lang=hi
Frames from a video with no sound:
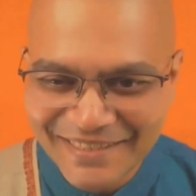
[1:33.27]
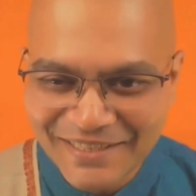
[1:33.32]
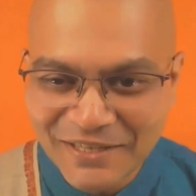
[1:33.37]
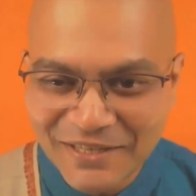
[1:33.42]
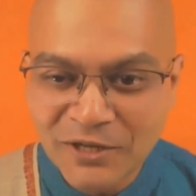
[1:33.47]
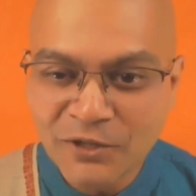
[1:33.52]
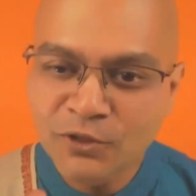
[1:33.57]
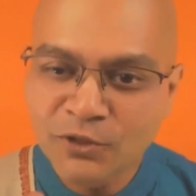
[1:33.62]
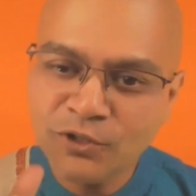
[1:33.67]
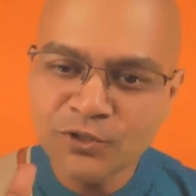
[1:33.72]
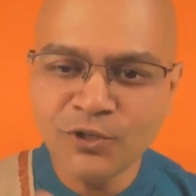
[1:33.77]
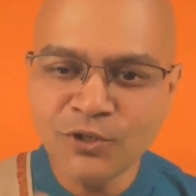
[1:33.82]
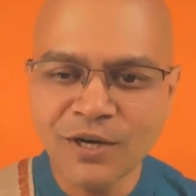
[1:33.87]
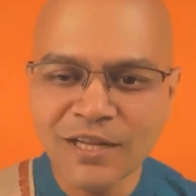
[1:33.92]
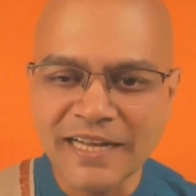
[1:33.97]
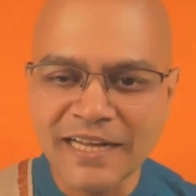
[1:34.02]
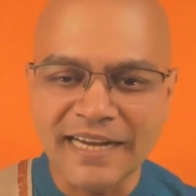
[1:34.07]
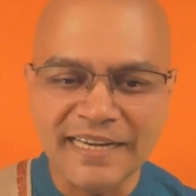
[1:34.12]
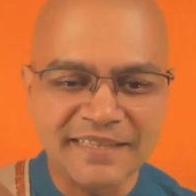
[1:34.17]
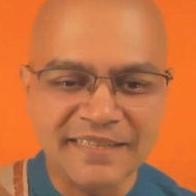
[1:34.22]
तो जोर
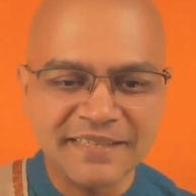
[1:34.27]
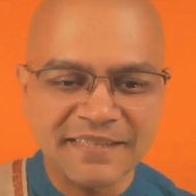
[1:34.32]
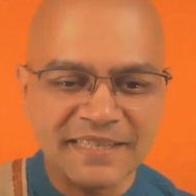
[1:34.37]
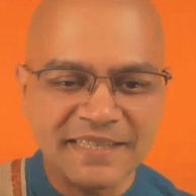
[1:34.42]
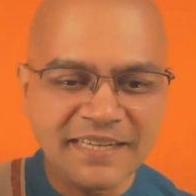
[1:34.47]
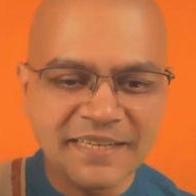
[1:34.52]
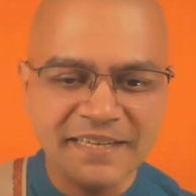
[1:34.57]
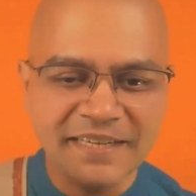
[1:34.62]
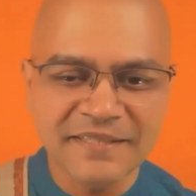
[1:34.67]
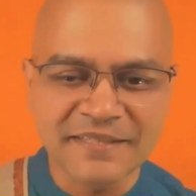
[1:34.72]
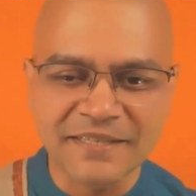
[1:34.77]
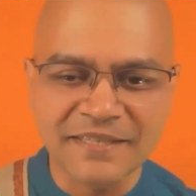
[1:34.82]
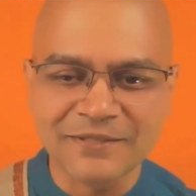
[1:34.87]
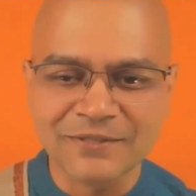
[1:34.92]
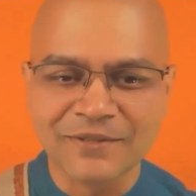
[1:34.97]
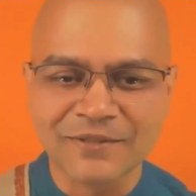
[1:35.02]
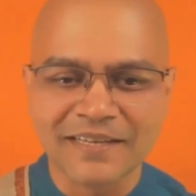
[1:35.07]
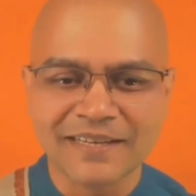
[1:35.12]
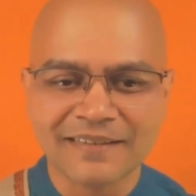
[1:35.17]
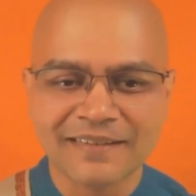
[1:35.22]
लगाने से जेनेटिक चेंज
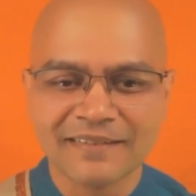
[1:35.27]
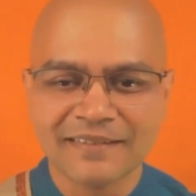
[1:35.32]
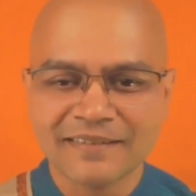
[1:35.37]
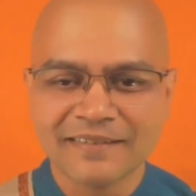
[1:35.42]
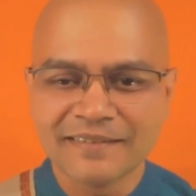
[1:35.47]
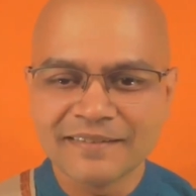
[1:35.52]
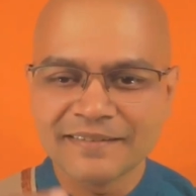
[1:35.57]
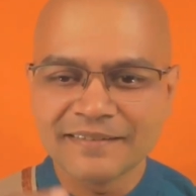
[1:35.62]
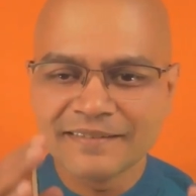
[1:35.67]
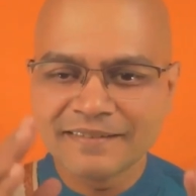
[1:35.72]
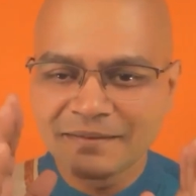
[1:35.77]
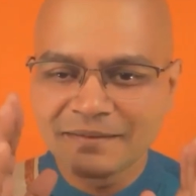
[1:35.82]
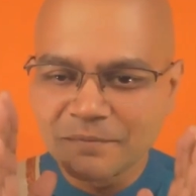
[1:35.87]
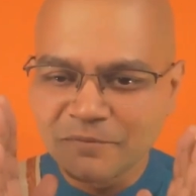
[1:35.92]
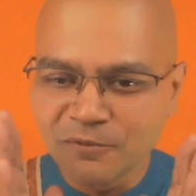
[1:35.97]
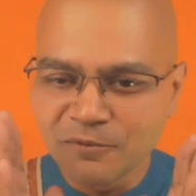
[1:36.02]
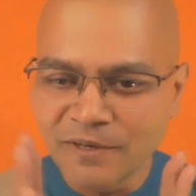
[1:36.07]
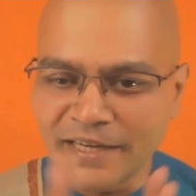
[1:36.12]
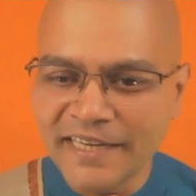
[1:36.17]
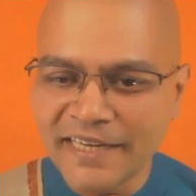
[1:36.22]
होता
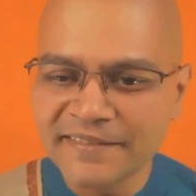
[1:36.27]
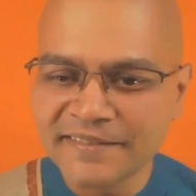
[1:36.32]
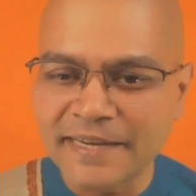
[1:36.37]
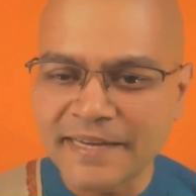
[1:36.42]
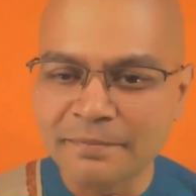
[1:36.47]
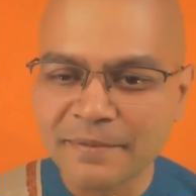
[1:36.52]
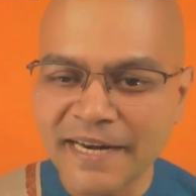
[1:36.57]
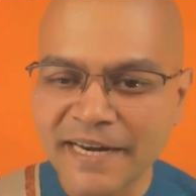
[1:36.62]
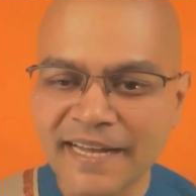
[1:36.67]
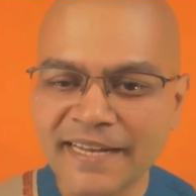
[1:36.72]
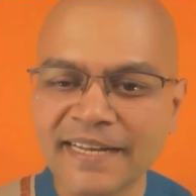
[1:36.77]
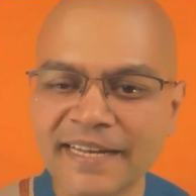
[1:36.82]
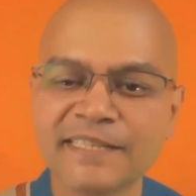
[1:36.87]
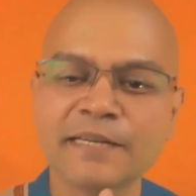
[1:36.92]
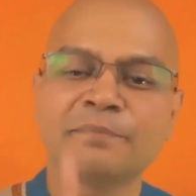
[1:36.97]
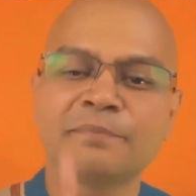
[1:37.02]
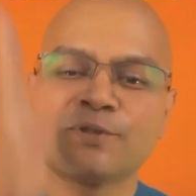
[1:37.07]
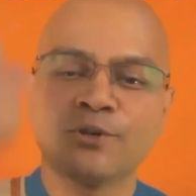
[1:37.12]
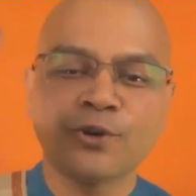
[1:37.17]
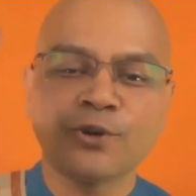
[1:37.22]
वही जेबरा ने
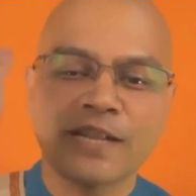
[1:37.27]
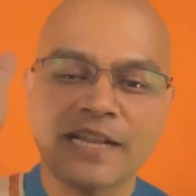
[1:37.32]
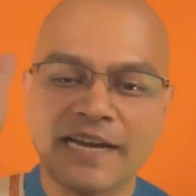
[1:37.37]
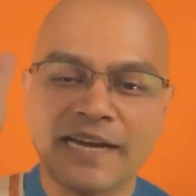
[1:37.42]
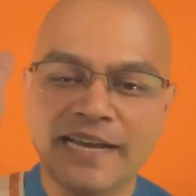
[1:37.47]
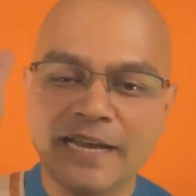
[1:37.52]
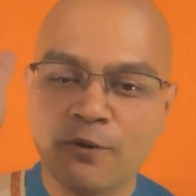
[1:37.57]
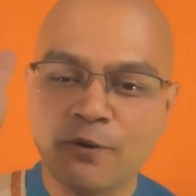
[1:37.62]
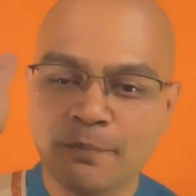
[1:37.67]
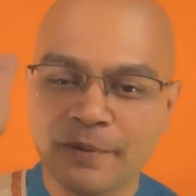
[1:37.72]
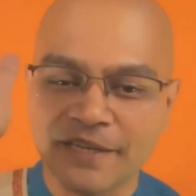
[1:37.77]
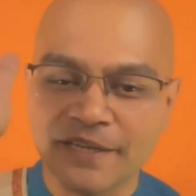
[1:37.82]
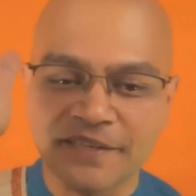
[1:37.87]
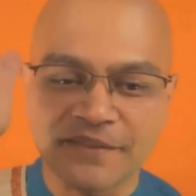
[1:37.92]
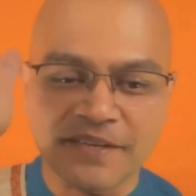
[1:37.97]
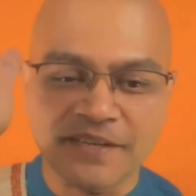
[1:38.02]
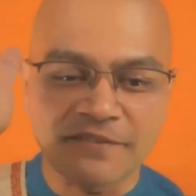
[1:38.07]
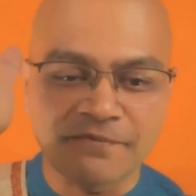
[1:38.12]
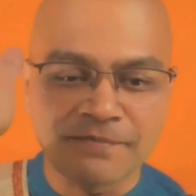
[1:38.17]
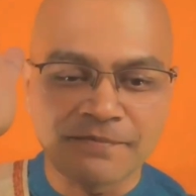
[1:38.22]
जब जोर लगाया ऊपर की
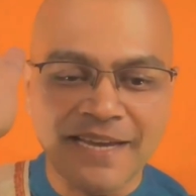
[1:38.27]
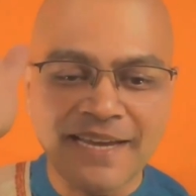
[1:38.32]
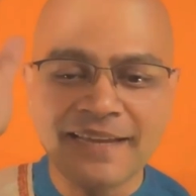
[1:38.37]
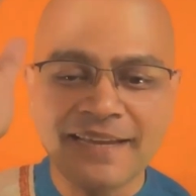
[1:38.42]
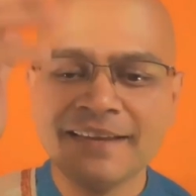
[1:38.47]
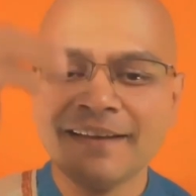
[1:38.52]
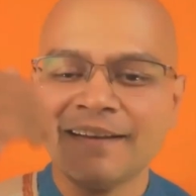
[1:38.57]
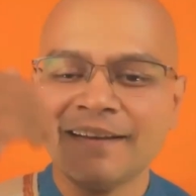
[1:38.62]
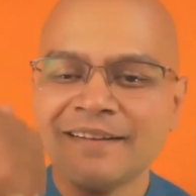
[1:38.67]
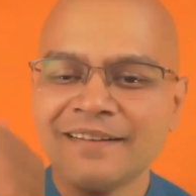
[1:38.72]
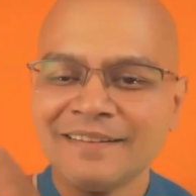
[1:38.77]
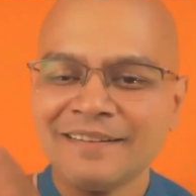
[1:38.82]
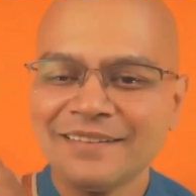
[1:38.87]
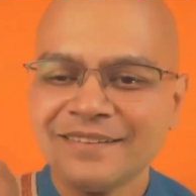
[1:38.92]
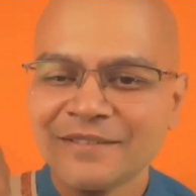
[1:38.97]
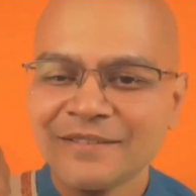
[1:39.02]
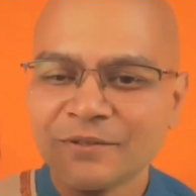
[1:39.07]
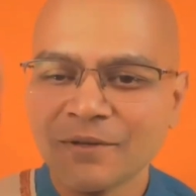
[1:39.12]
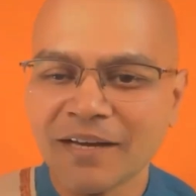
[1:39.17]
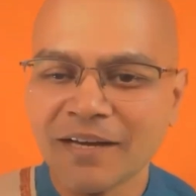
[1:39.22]
तरफ में
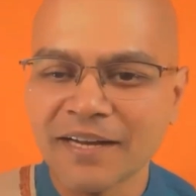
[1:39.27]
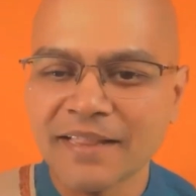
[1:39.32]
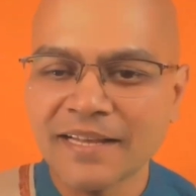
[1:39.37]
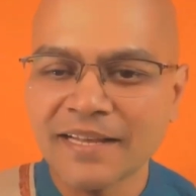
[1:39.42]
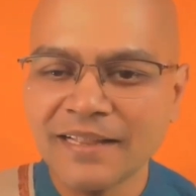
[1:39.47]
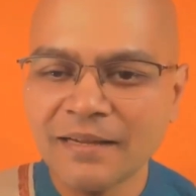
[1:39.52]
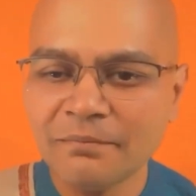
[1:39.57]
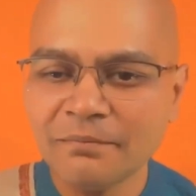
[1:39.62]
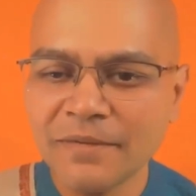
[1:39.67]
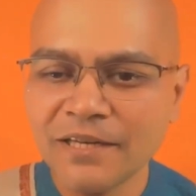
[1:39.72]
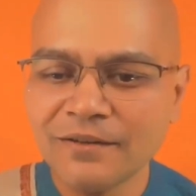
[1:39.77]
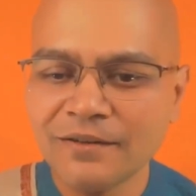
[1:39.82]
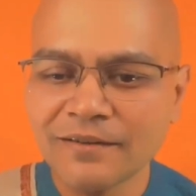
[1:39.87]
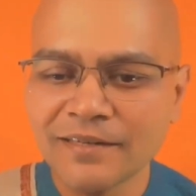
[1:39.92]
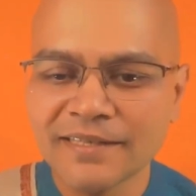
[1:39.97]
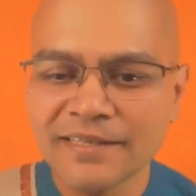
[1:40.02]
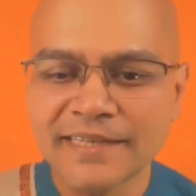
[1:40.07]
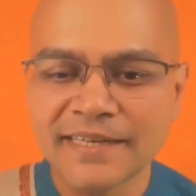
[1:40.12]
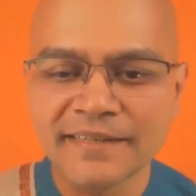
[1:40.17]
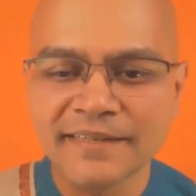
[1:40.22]
तो गर्दन लंबी होगी
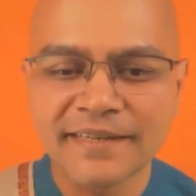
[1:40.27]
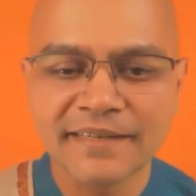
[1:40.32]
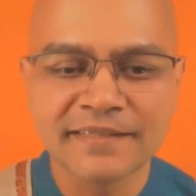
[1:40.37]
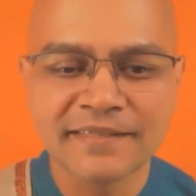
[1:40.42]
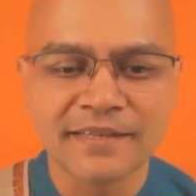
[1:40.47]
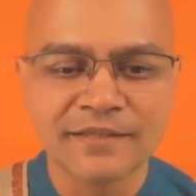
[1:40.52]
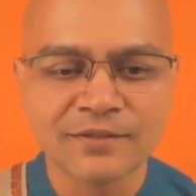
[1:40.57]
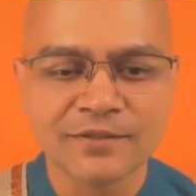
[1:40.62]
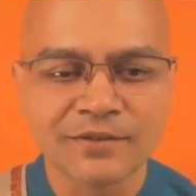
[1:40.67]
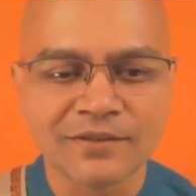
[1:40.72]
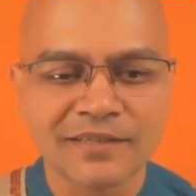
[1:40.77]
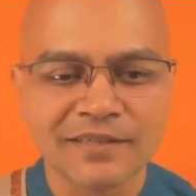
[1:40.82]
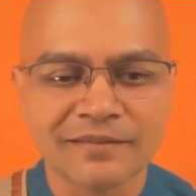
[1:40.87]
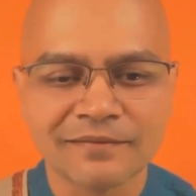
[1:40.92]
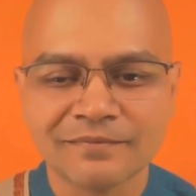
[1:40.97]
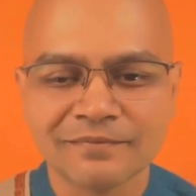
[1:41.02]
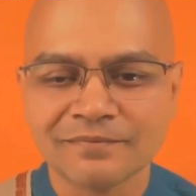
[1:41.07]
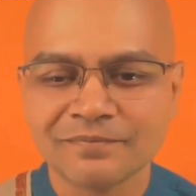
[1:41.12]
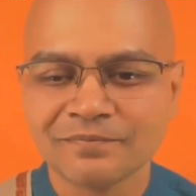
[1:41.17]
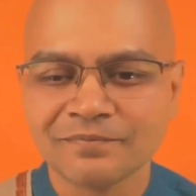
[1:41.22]
जेनेटिक चेंज होगा
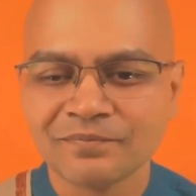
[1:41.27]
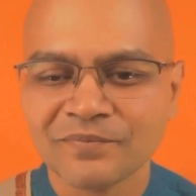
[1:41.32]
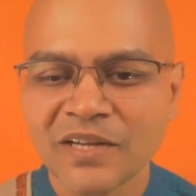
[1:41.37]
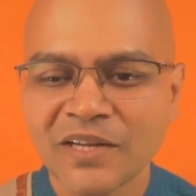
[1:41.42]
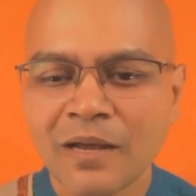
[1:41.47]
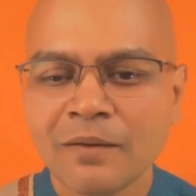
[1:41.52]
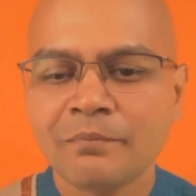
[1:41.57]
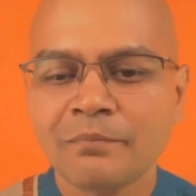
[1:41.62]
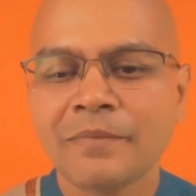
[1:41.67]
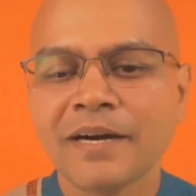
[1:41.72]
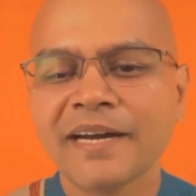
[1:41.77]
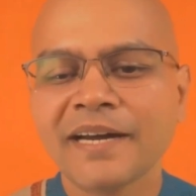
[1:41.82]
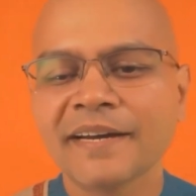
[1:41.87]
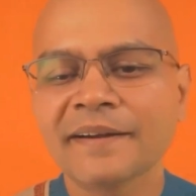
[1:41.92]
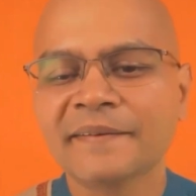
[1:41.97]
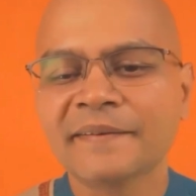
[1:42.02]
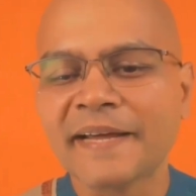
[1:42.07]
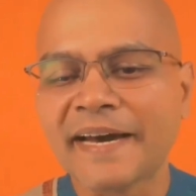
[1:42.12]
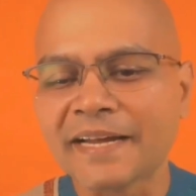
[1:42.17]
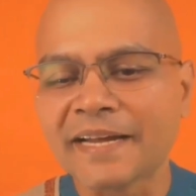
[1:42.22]
मगर
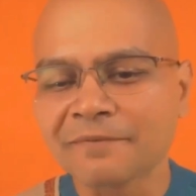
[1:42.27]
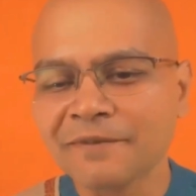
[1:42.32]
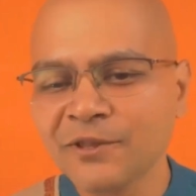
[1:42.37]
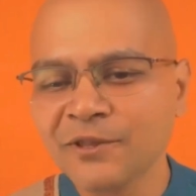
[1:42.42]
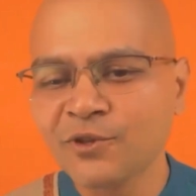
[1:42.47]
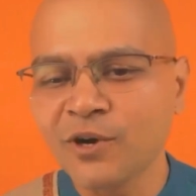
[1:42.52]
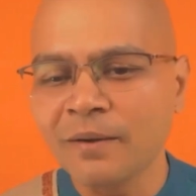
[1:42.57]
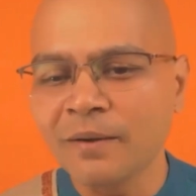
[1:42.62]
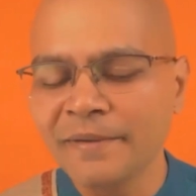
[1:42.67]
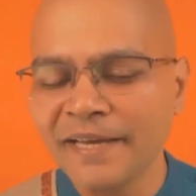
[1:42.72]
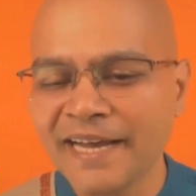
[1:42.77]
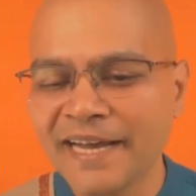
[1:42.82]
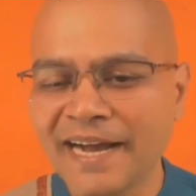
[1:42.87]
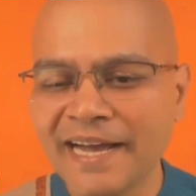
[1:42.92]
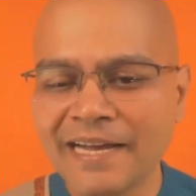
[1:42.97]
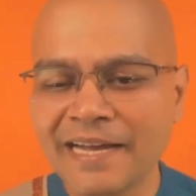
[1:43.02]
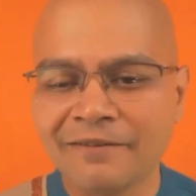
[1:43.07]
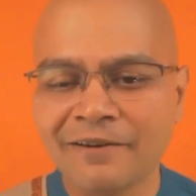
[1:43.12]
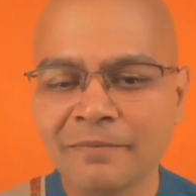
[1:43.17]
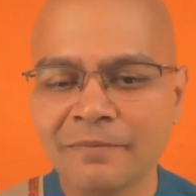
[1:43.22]
डार्विन तो अभी का
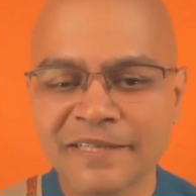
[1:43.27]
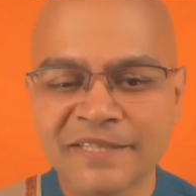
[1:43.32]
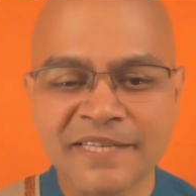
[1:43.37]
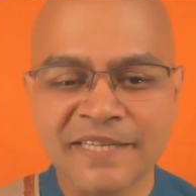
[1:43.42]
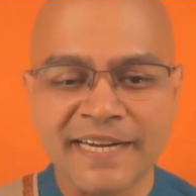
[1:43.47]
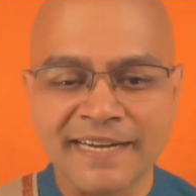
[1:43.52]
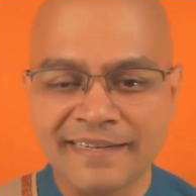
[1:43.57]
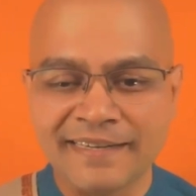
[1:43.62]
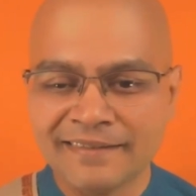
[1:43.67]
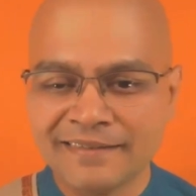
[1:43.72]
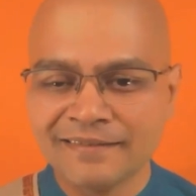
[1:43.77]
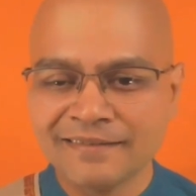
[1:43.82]
आया हुआ बच्चा है